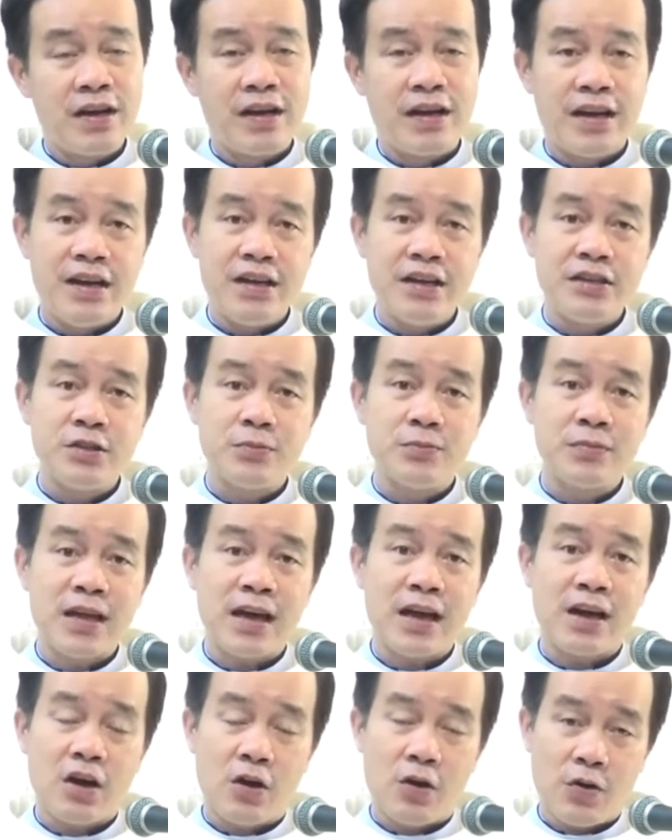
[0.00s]
khiến chúng
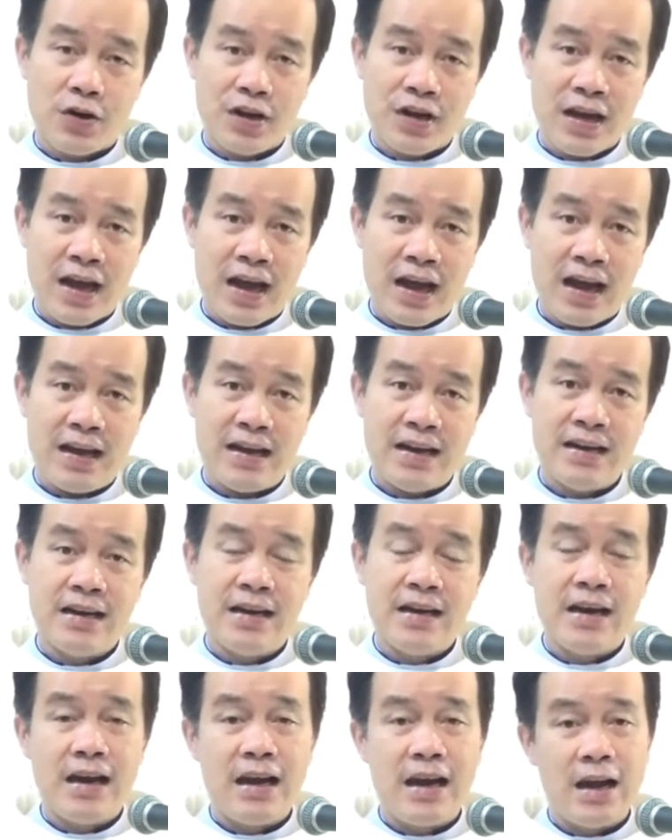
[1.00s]
ta gọi Ngài
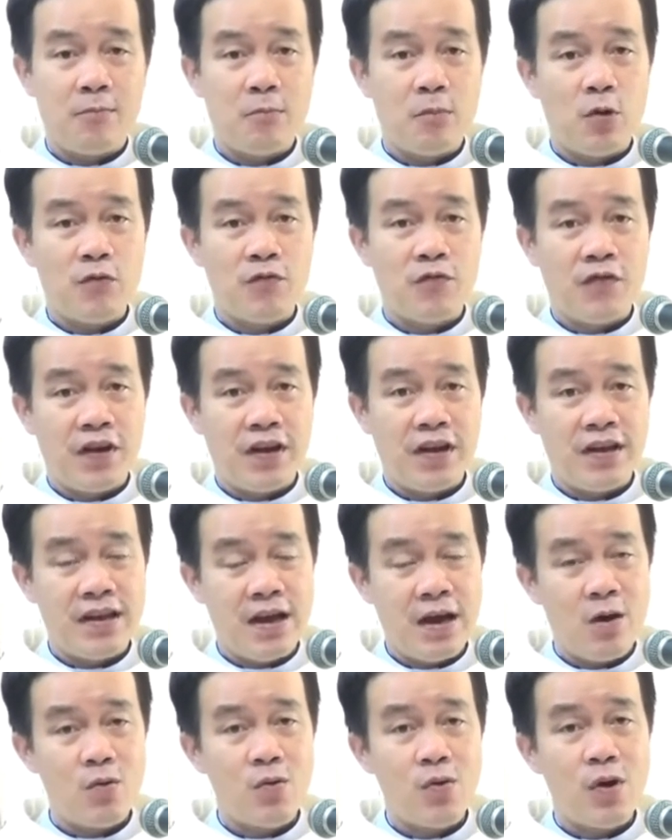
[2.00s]
là một vị
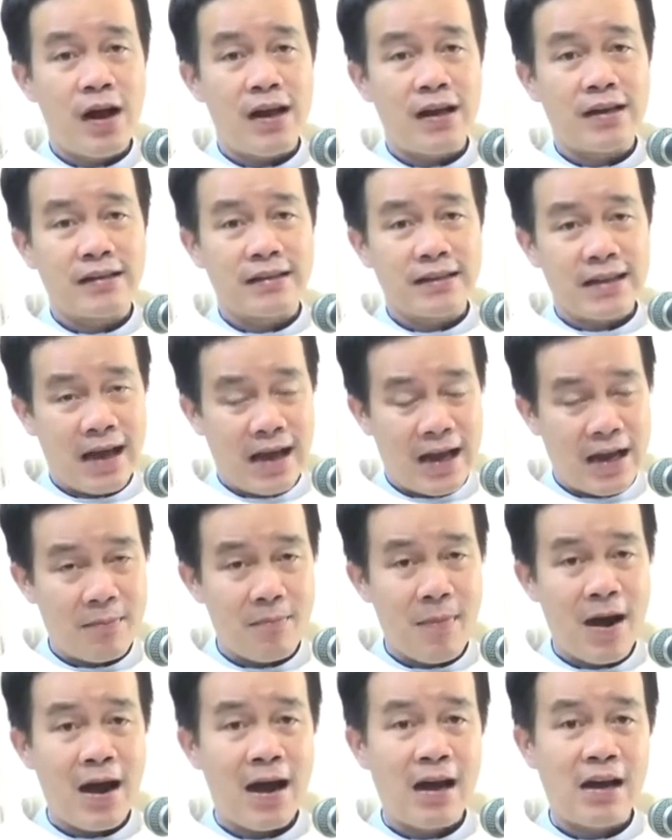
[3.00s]
giáo hoàng tài
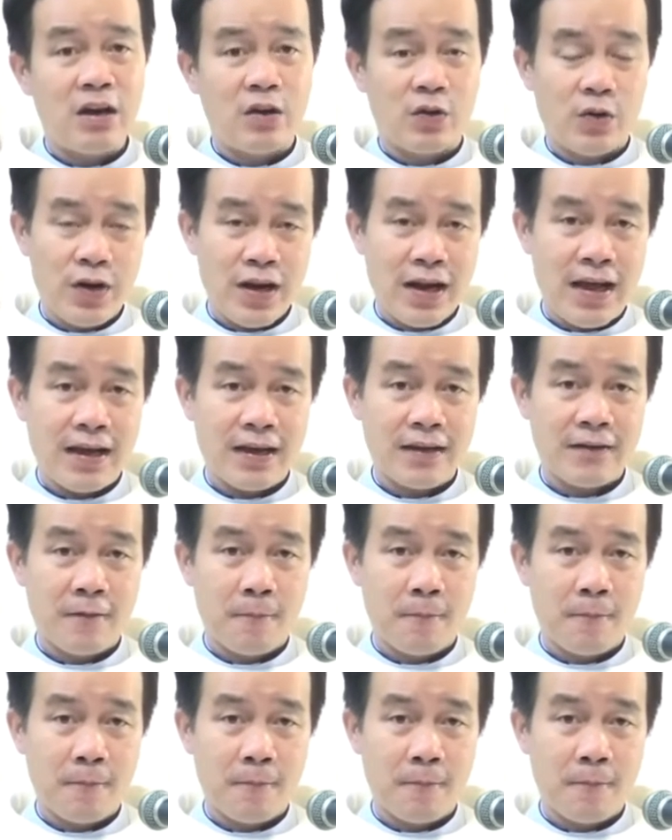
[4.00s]
ba lỗi lạc.